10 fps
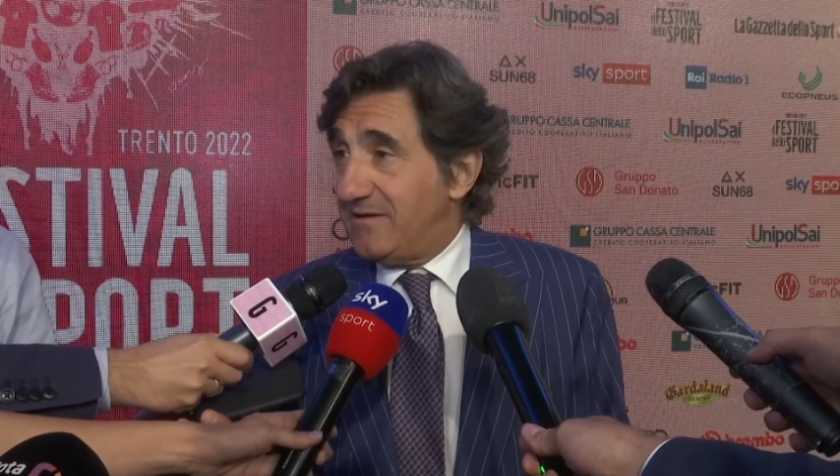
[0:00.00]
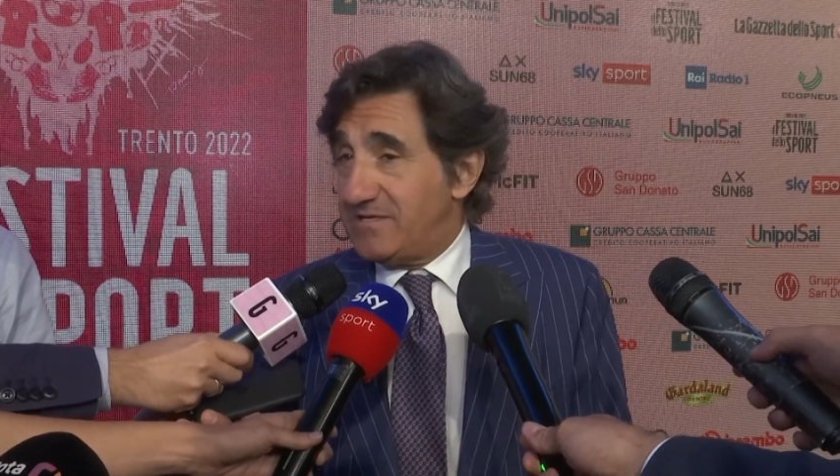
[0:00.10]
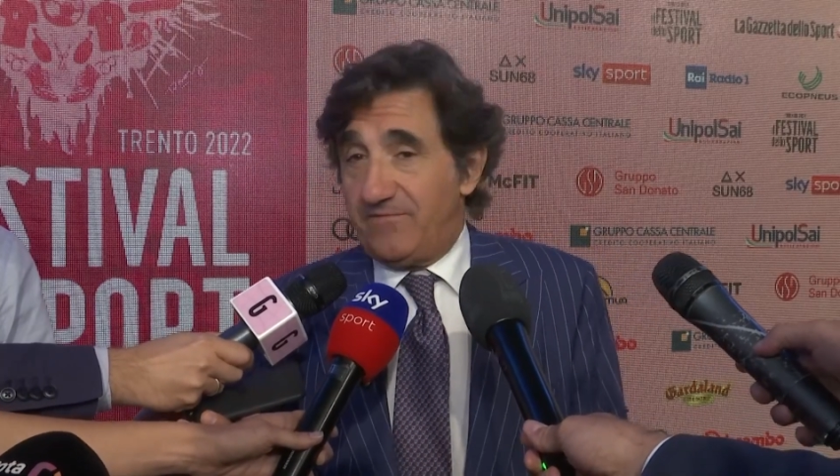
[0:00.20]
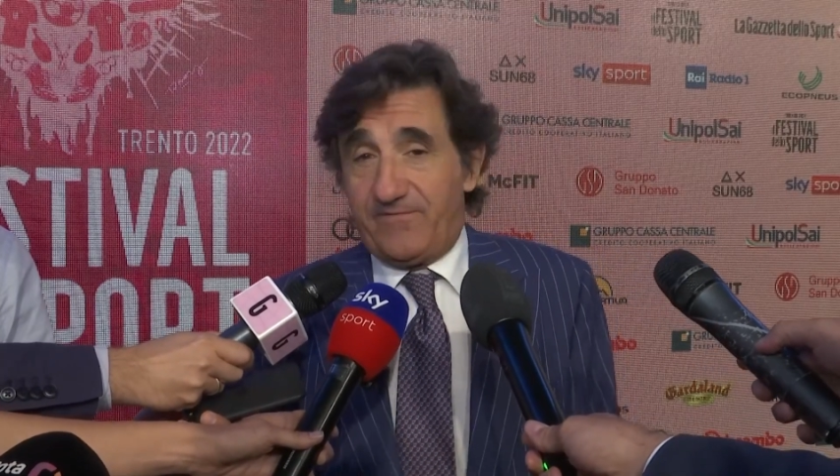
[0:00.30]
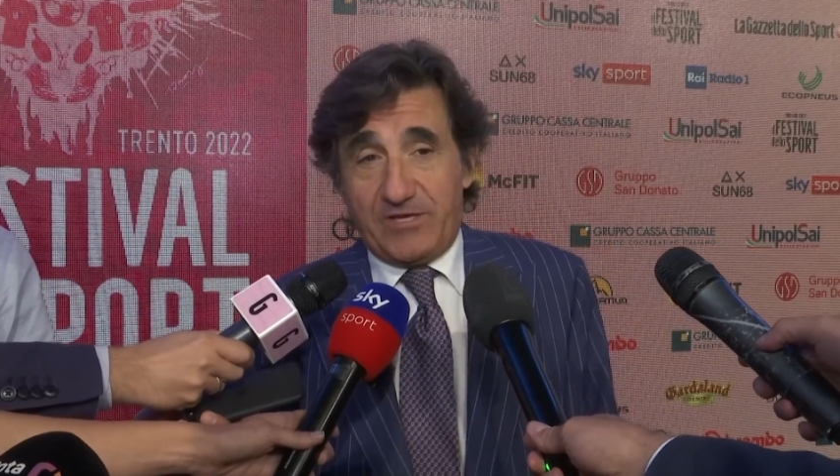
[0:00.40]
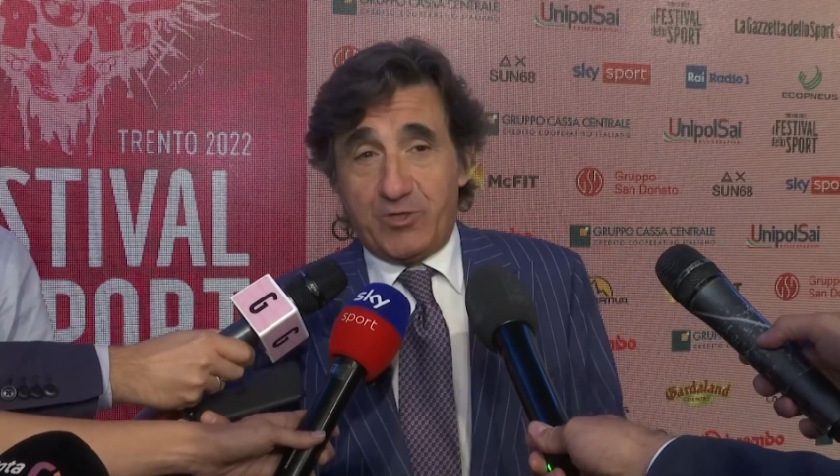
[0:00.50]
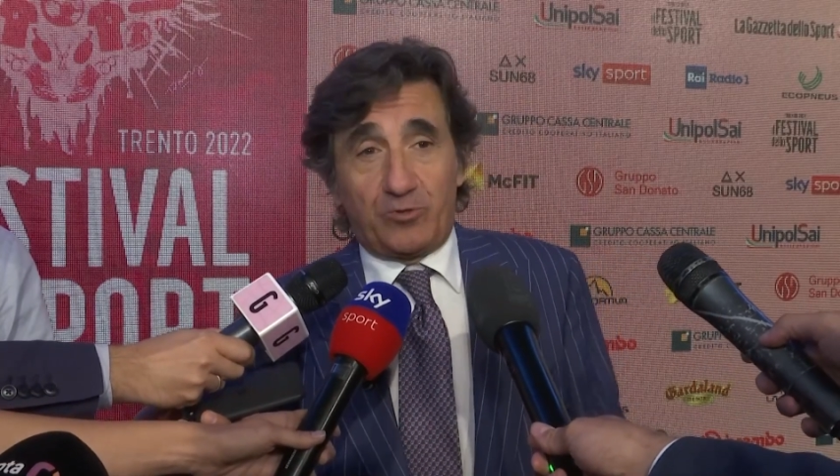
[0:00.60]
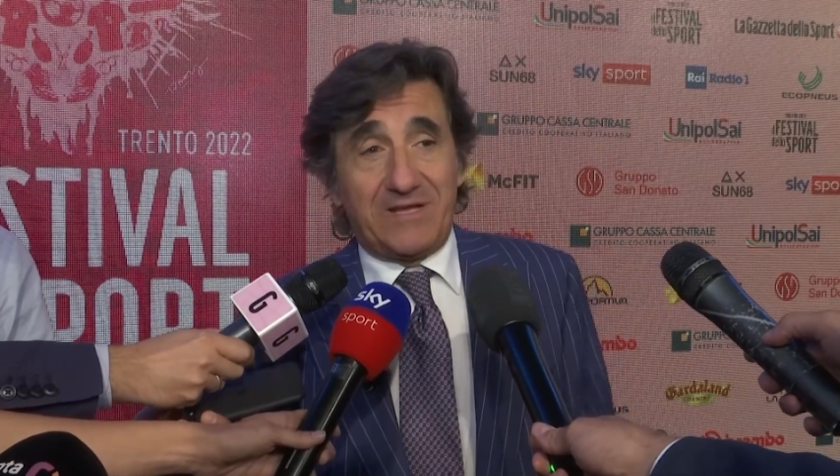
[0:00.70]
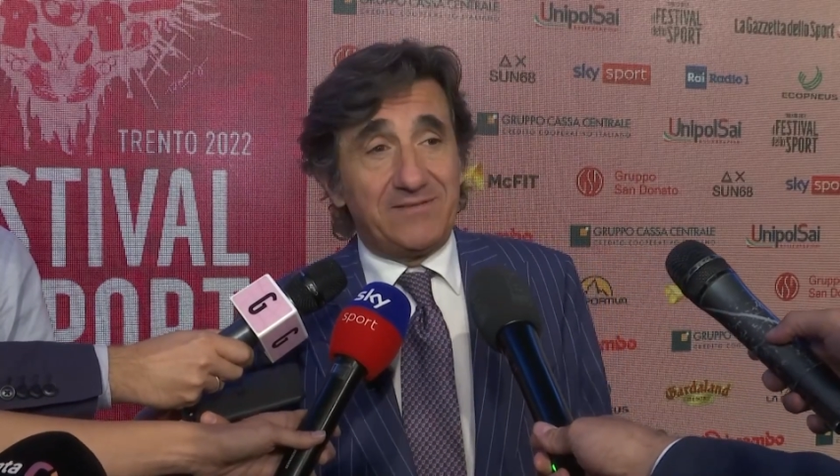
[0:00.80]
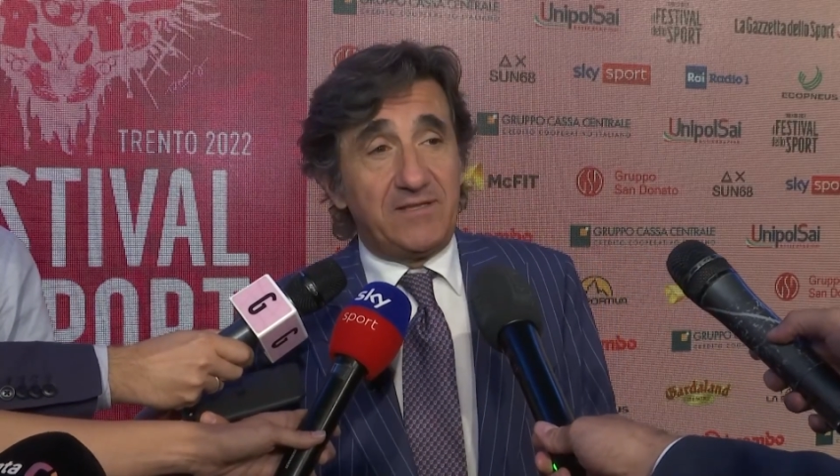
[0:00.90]
si fecero
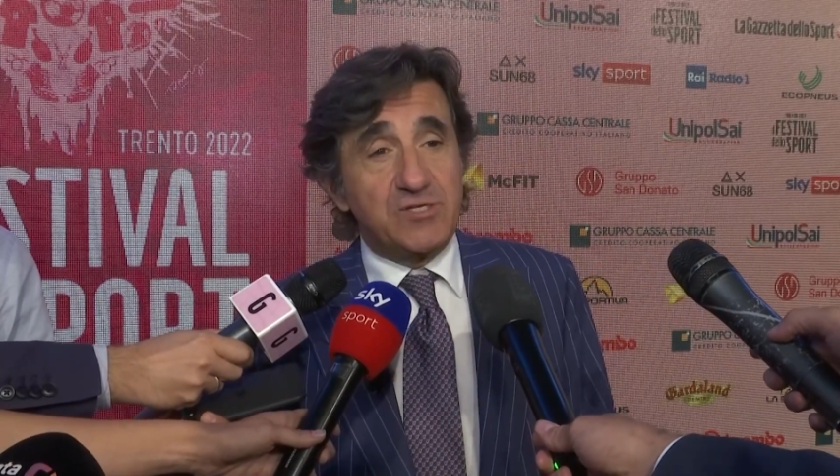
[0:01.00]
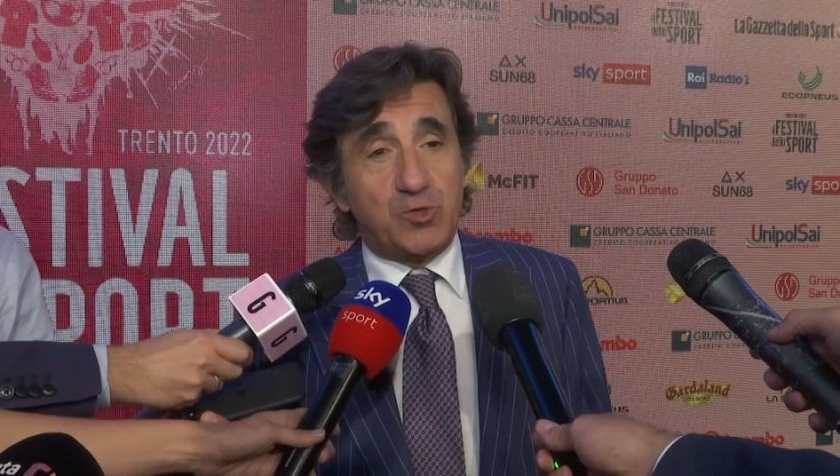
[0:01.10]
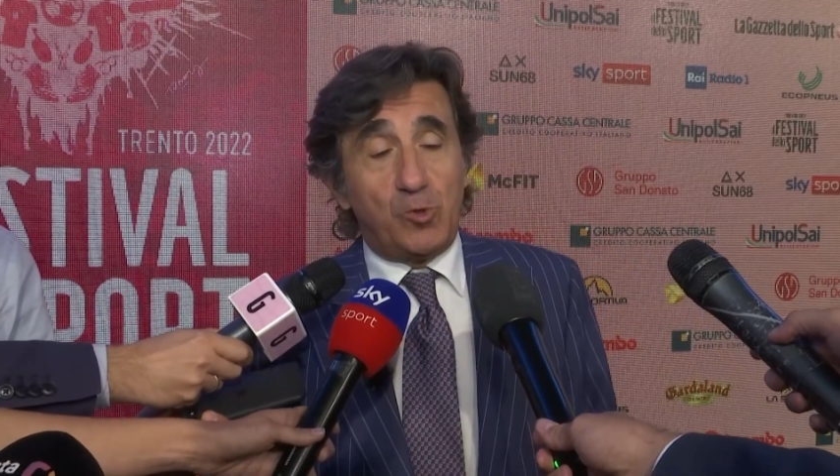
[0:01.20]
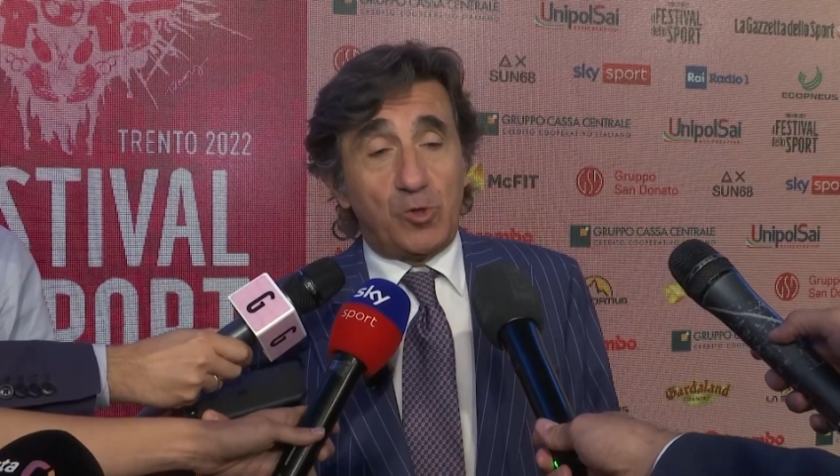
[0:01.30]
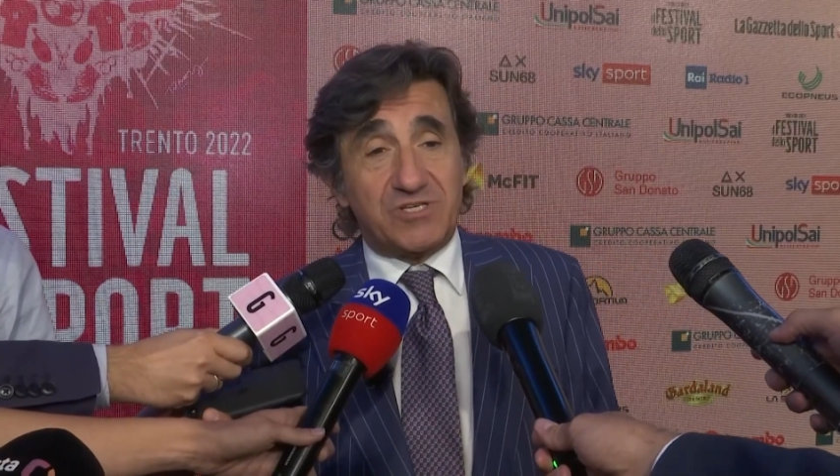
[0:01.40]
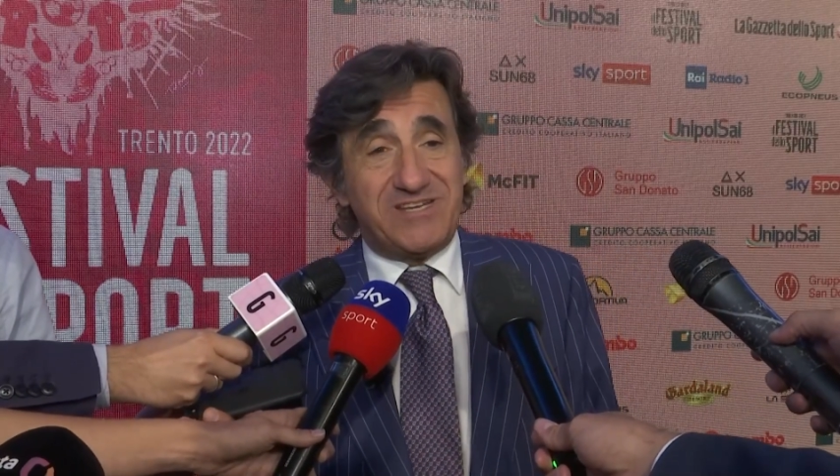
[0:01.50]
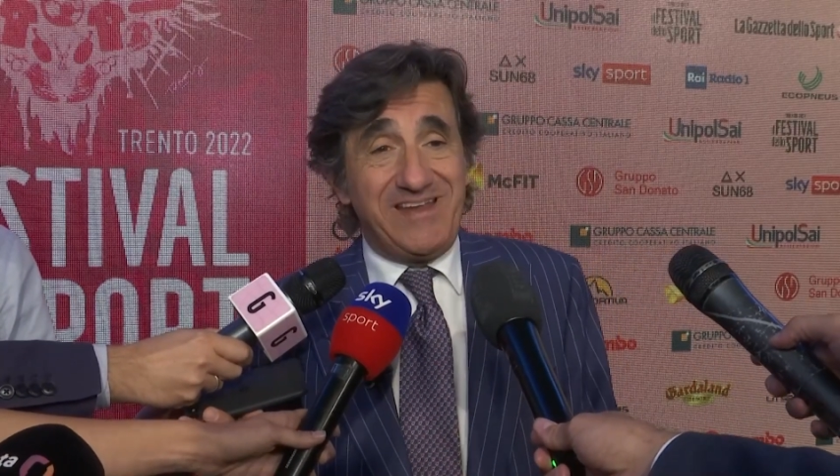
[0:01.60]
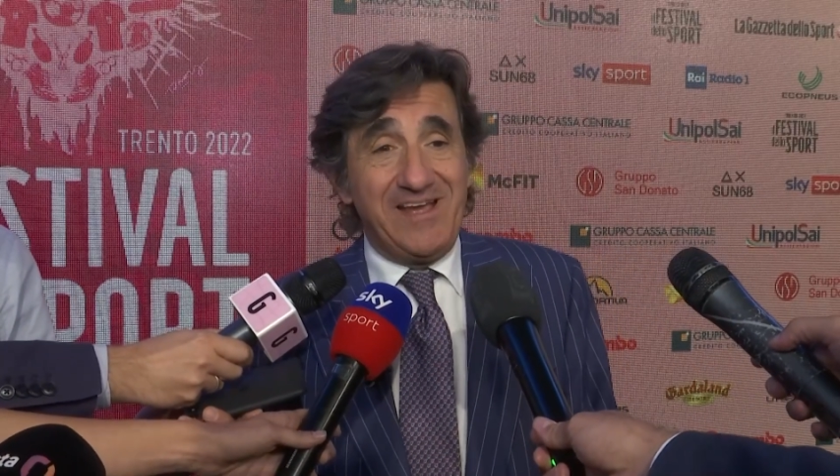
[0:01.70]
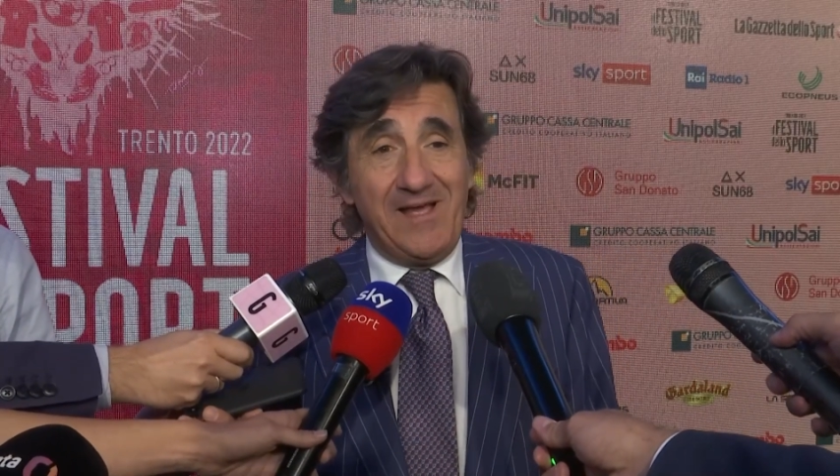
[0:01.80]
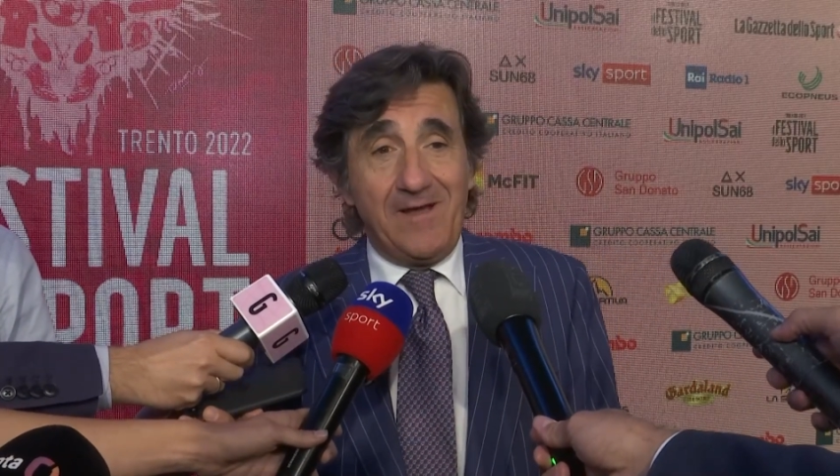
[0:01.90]
tanti discorsi,